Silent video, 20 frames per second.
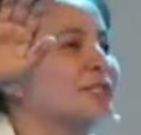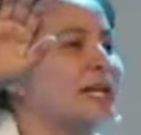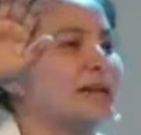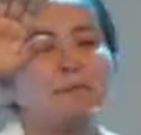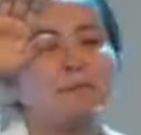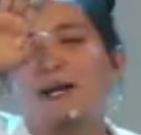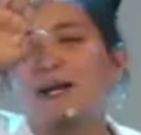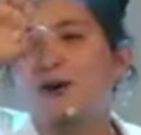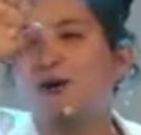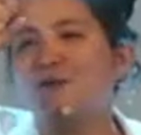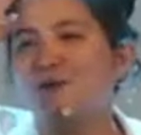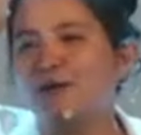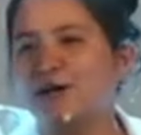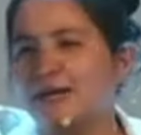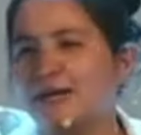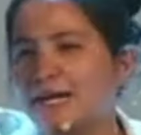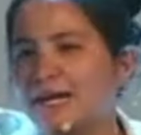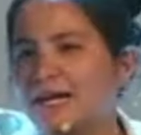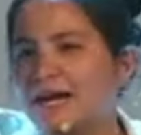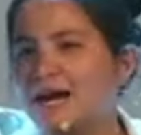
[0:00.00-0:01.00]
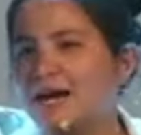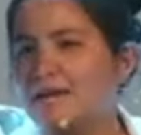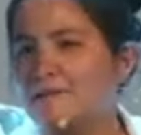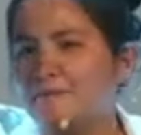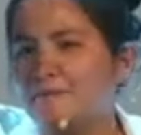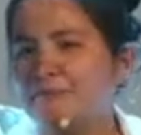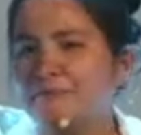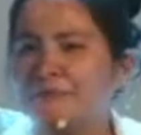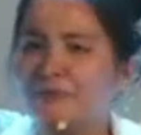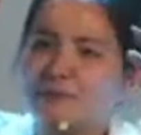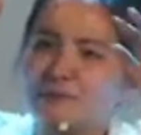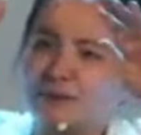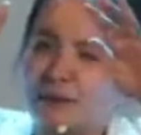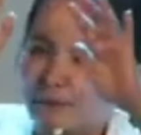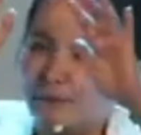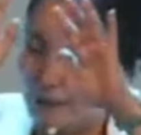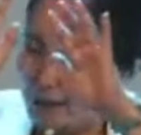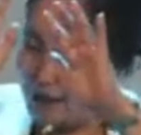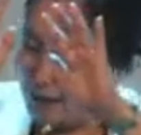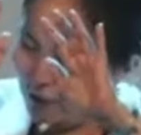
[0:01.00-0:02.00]
sa'y pray over nila,
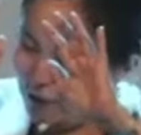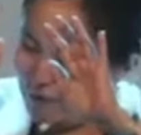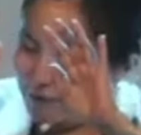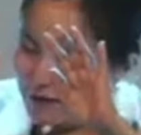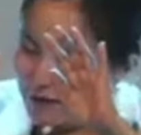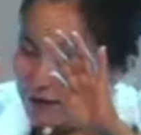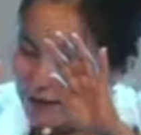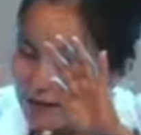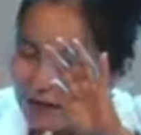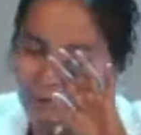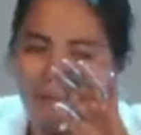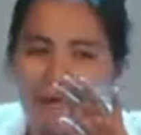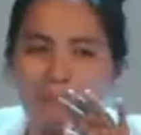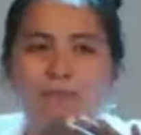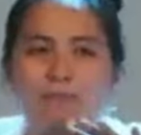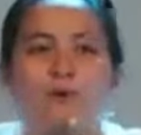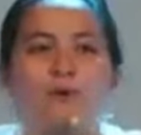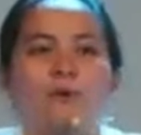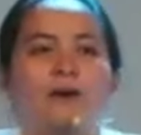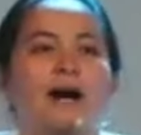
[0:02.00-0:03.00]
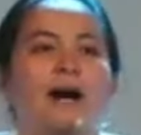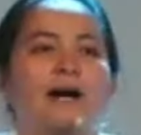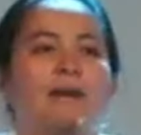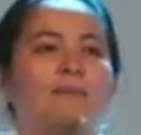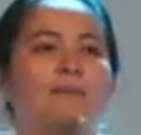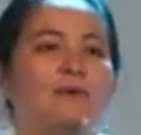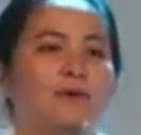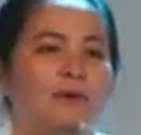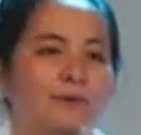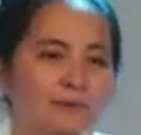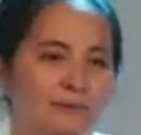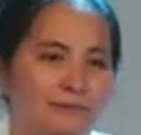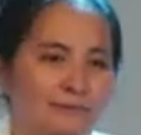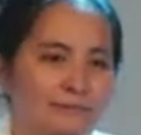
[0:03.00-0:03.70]
i-pray over nilang mabungkag mo.